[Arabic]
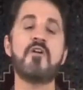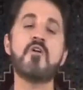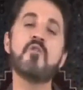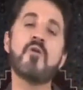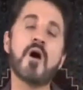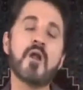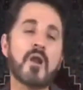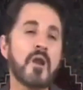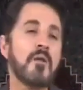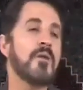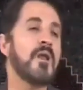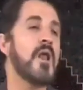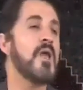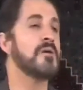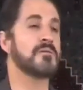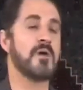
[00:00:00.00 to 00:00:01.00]
فيقرب
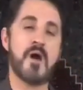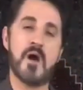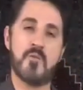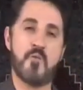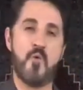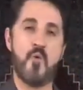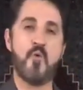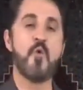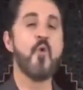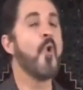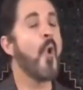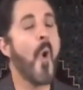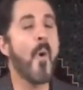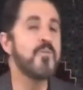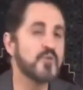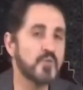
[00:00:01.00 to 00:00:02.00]
اليه طعامه
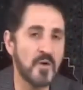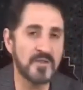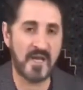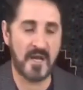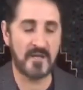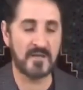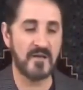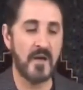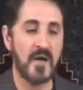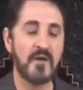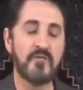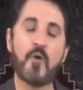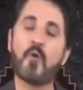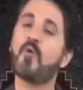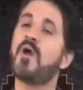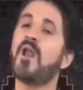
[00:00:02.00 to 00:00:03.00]
خبز وزيت
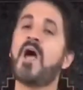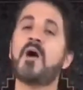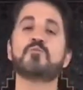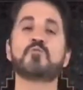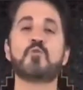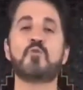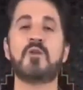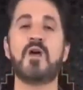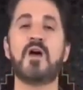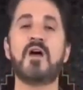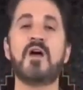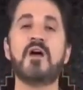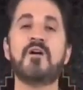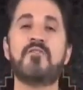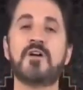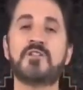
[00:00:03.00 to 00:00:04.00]
فيقول الحمد لله
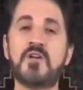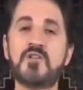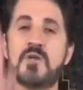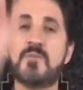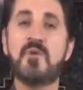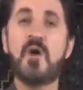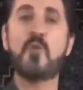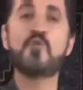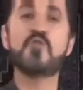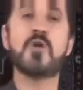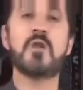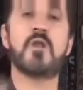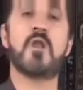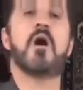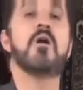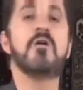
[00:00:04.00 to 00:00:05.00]
فتجب له
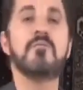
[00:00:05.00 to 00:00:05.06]
الجنه